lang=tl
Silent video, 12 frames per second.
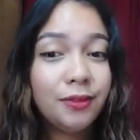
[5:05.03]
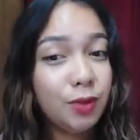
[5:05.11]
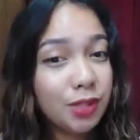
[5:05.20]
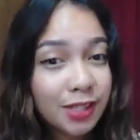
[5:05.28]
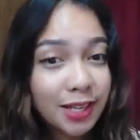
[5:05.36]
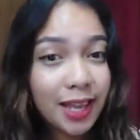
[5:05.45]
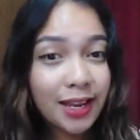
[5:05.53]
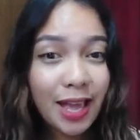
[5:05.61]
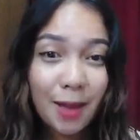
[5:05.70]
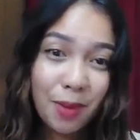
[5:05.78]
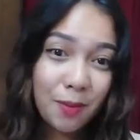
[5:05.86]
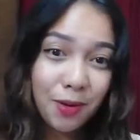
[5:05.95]
Once again,
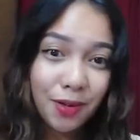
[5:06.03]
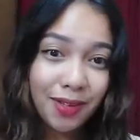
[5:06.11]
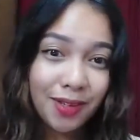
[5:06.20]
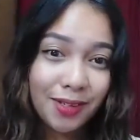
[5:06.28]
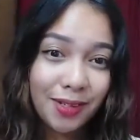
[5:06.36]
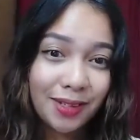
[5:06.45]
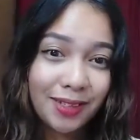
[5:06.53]
happy birthday, Sir